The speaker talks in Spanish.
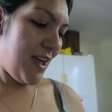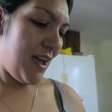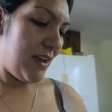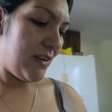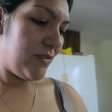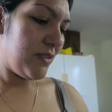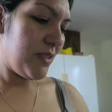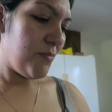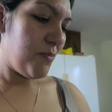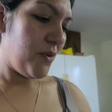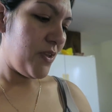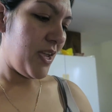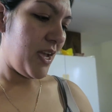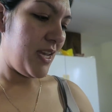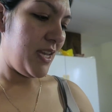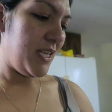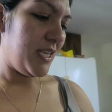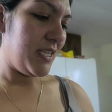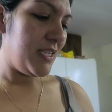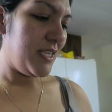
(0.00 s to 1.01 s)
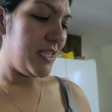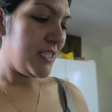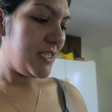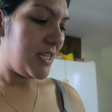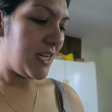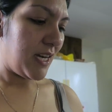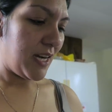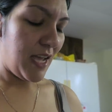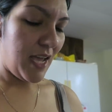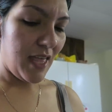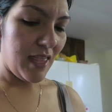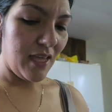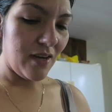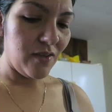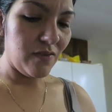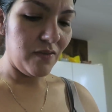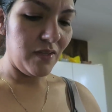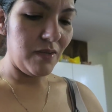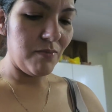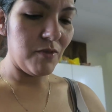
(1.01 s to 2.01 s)
Al último ya ni quise hacer nada,
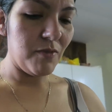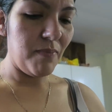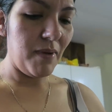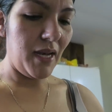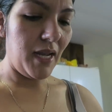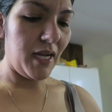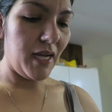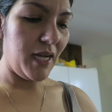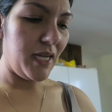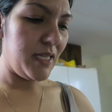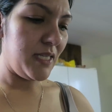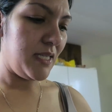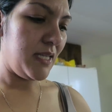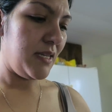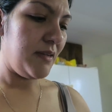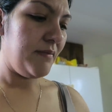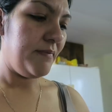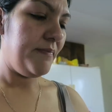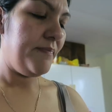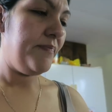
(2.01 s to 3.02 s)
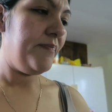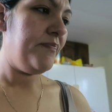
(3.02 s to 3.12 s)
nos vinimos para la casa,